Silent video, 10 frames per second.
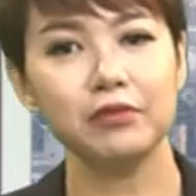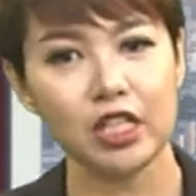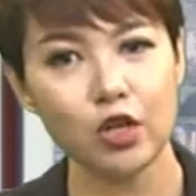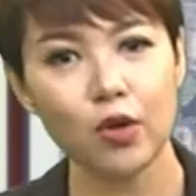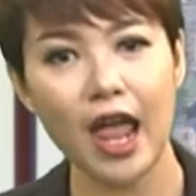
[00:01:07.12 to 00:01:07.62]
tỷ
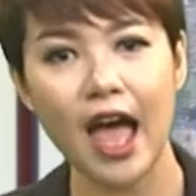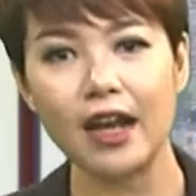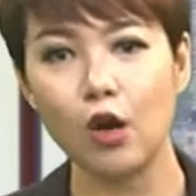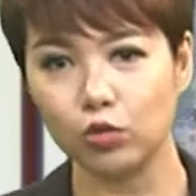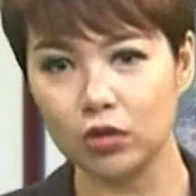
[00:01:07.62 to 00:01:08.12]
đô la
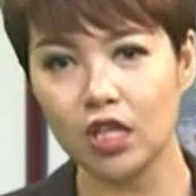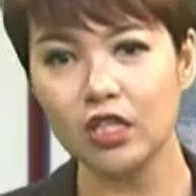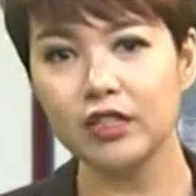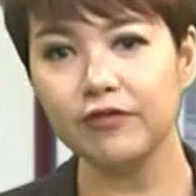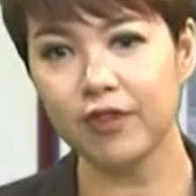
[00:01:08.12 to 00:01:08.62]
đầu tư
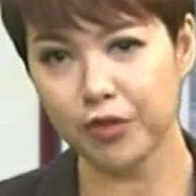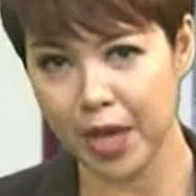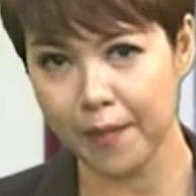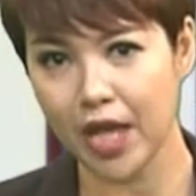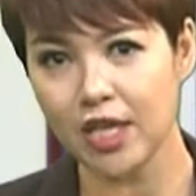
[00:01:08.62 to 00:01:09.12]
vào nhà
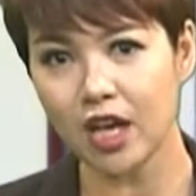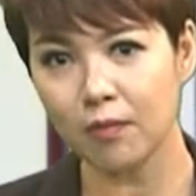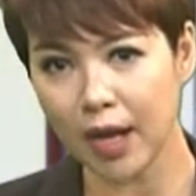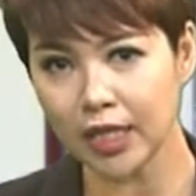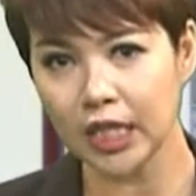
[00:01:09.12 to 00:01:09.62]
máy ở
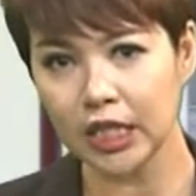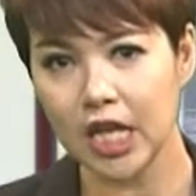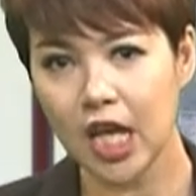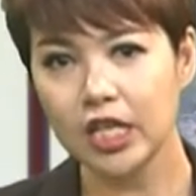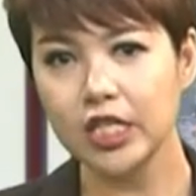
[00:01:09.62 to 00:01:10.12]
Bắc Ninh,
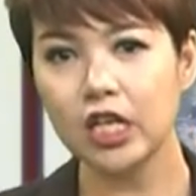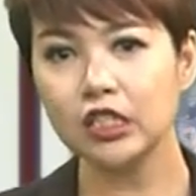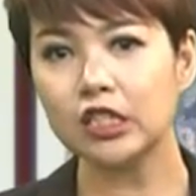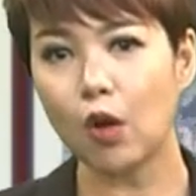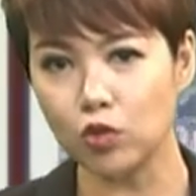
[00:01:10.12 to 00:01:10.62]
nâng
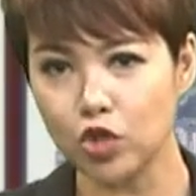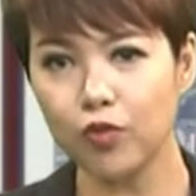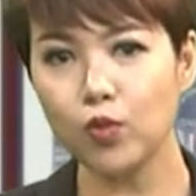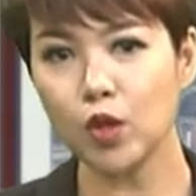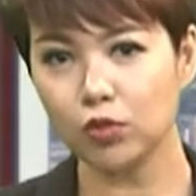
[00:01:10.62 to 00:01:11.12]
tổng số vốn
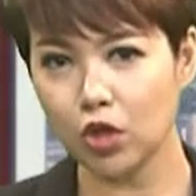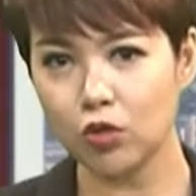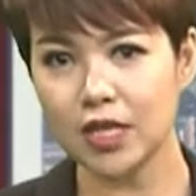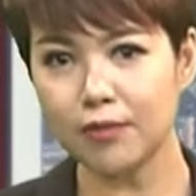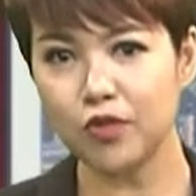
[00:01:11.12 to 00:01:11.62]
đầu tư của
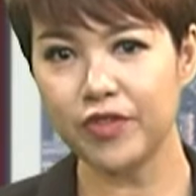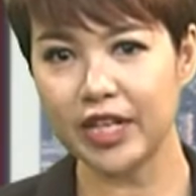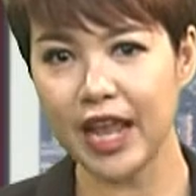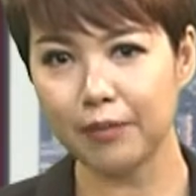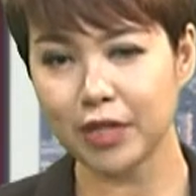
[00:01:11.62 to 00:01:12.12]
Samsung Việt
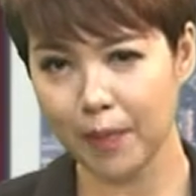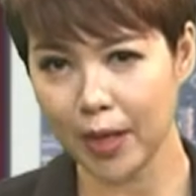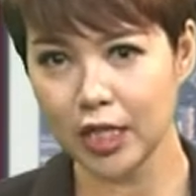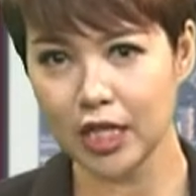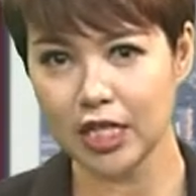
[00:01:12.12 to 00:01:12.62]
Nam tại Bắc
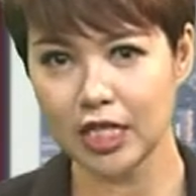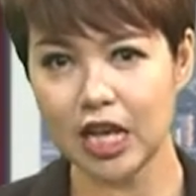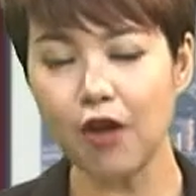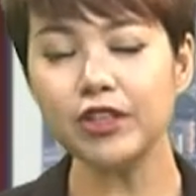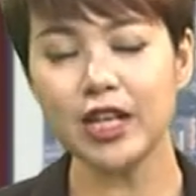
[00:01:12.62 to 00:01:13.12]
Ninh lên
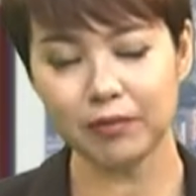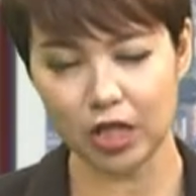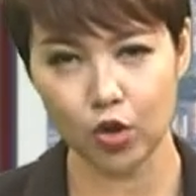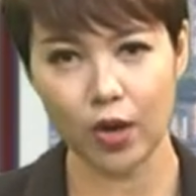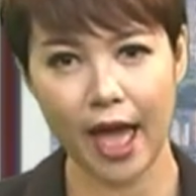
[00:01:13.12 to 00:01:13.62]
6,5 tỷ đô
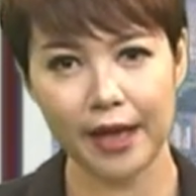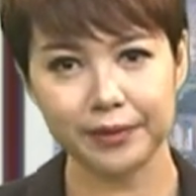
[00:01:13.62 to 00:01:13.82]
la.